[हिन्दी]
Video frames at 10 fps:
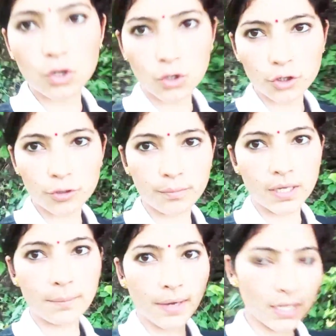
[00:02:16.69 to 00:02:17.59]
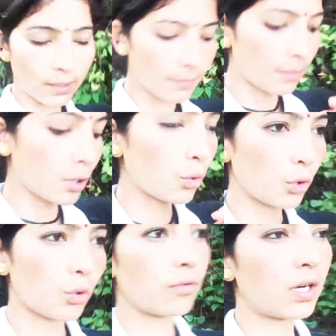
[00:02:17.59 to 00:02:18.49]
और मेरे मायके में भी
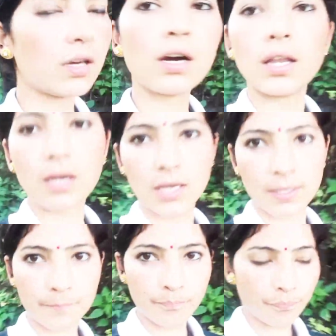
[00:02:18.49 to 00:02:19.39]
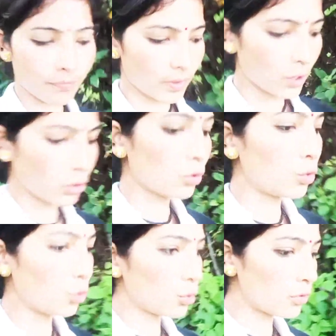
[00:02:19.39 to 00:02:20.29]
कोई कोई वर्ड अलग हैं
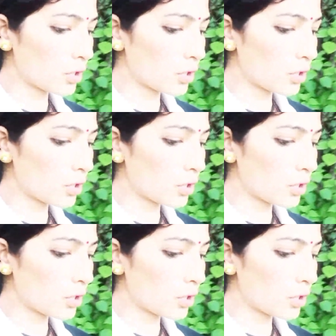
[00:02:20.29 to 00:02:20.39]
तो